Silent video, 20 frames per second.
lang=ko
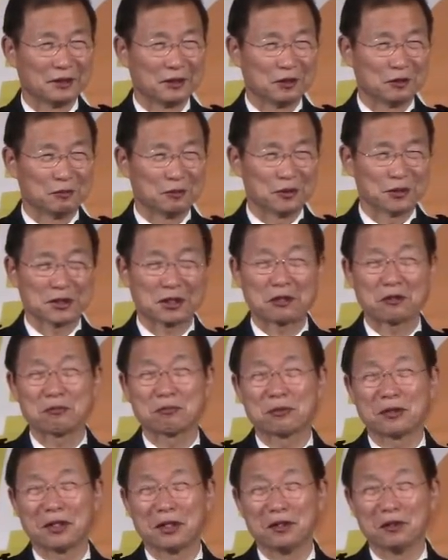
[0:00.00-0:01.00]
여러분
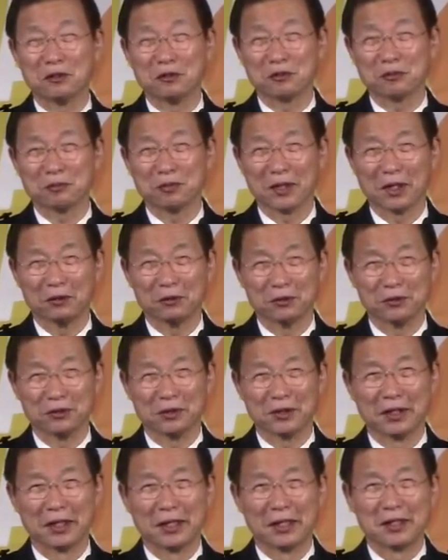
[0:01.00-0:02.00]
새롭게 요즘
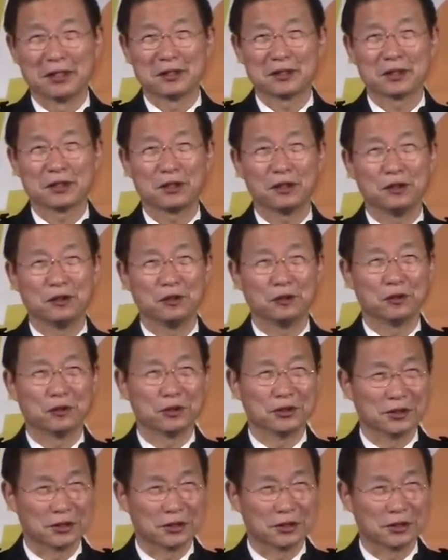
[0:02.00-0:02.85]
나온 철로